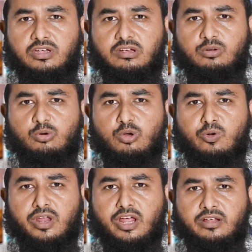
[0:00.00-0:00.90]
যে
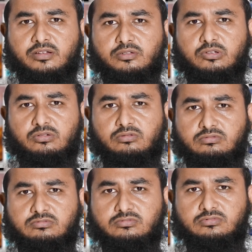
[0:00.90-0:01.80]
করোনায়
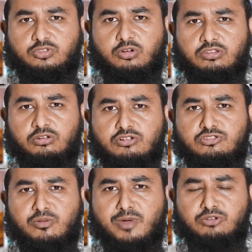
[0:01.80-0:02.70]

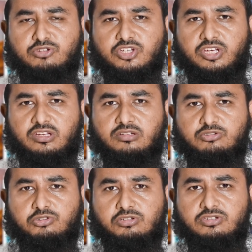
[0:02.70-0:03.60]
ক্ষতিগ্রস্ত মানুষকে
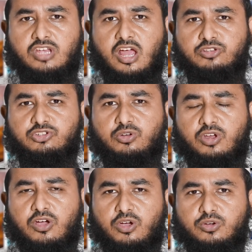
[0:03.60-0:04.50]
যদি সাহায্য
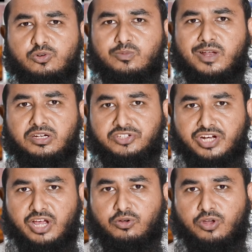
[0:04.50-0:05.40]
করা হয়
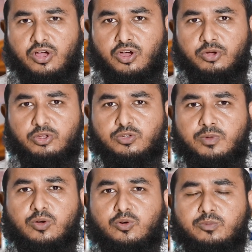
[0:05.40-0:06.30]
কুরবানিটা না করা হয়
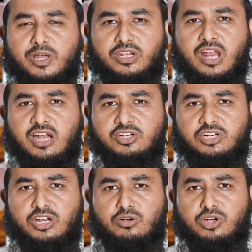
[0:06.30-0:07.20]
অথবা কুরবানির
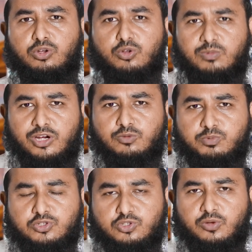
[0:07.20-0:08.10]
হাটের কারণে কুরবানির
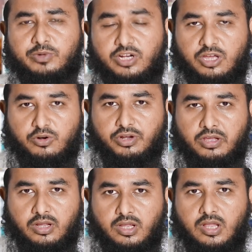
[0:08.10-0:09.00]
পশু জবের
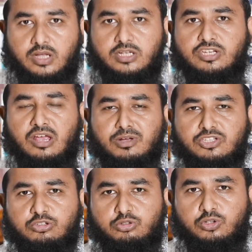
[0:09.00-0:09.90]
কারণে
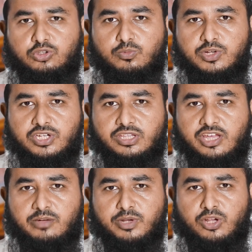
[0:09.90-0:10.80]
সামাজিক দূরত্ব বজায়
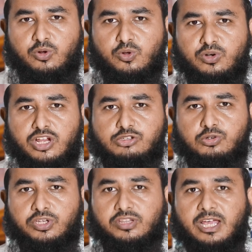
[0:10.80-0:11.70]
থাকবে না করোনার
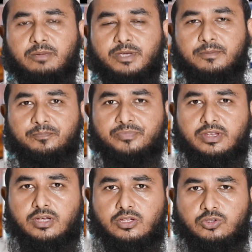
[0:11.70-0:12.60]
ঝুঁকি থাকবে
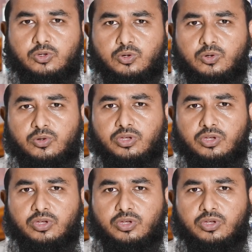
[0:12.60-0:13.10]
তো